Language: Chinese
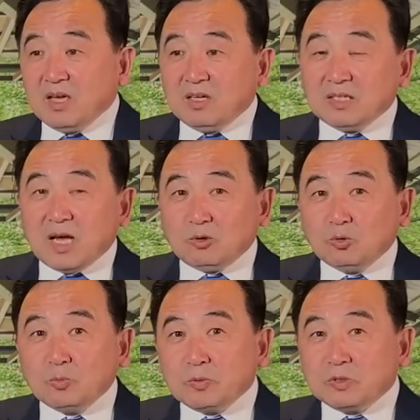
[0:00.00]
那
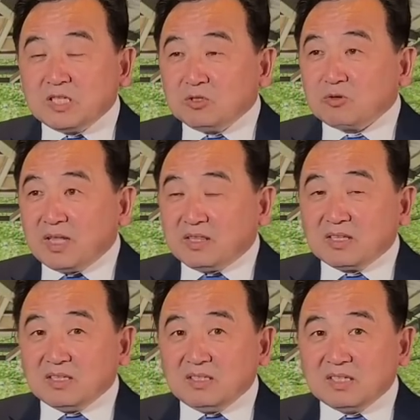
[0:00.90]
卢布计算
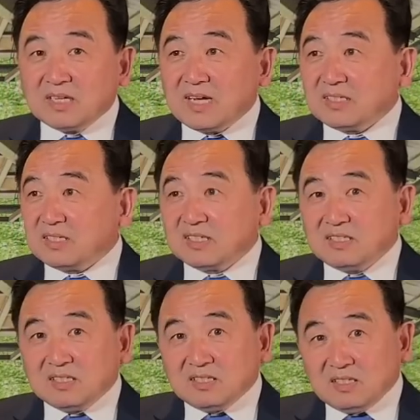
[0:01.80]
应该是
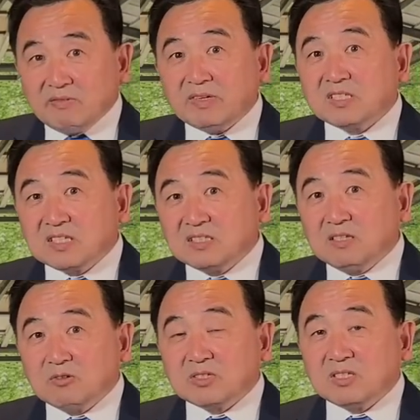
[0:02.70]
跟因为是跟
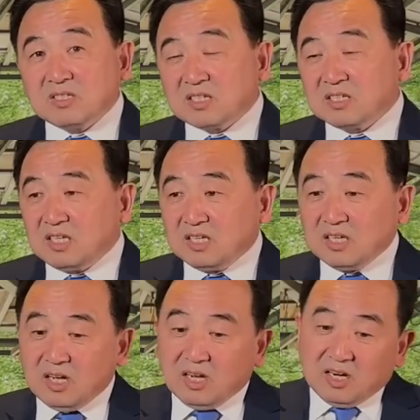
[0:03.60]
俄罗斯的生意，
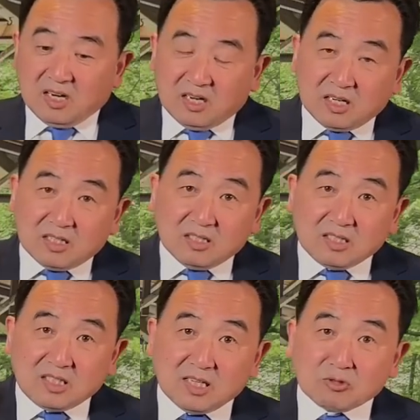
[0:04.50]
而
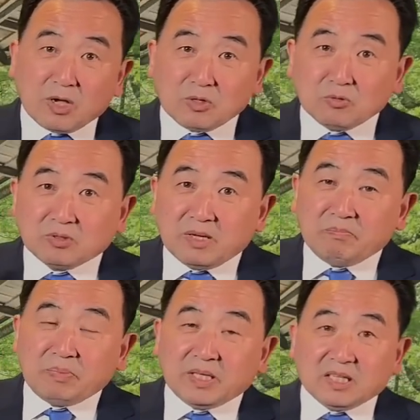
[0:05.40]
结算用人
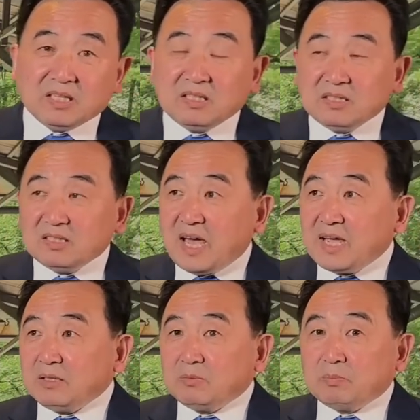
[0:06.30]
民币
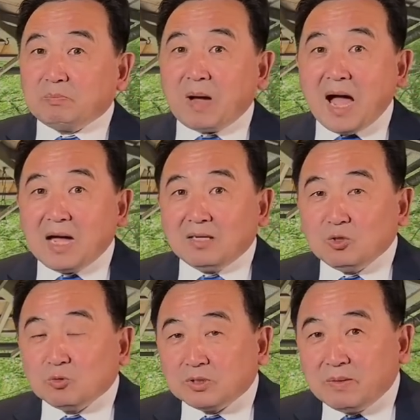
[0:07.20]
来把
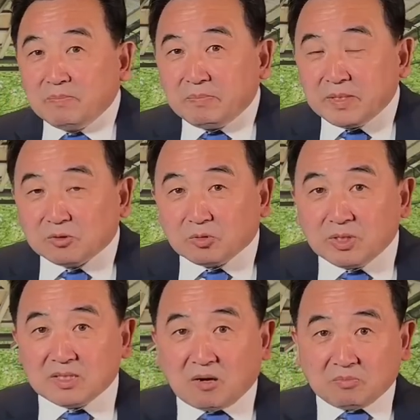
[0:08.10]
用人民币
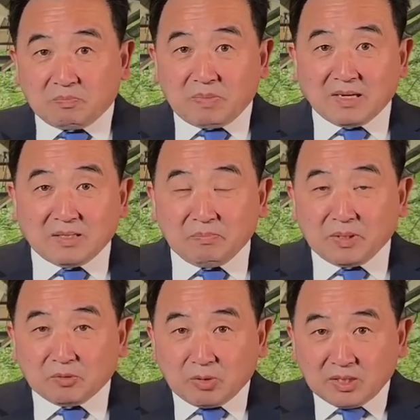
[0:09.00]
推到把人民
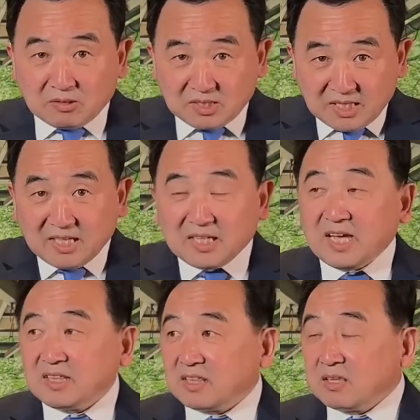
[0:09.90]
币推到前
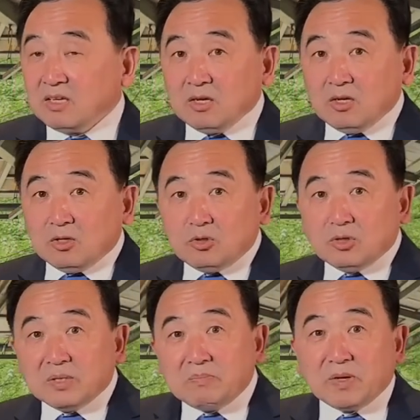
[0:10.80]
沿去
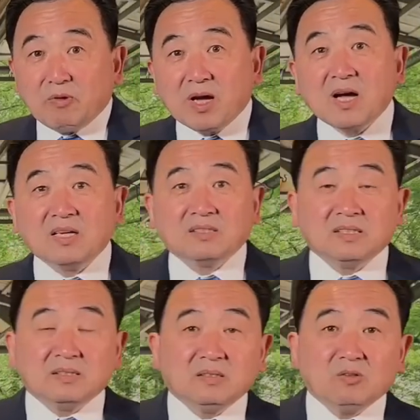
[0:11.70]
跟美元抗
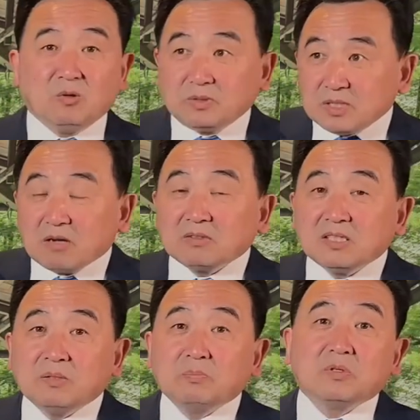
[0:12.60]
争。我们知道这
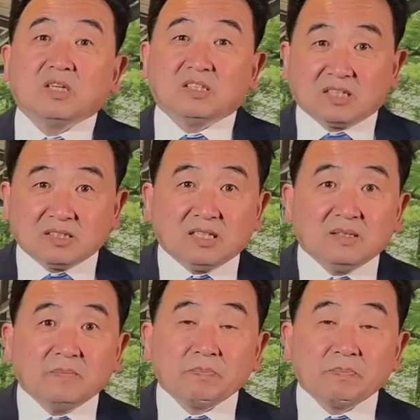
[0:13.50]
是不可能的。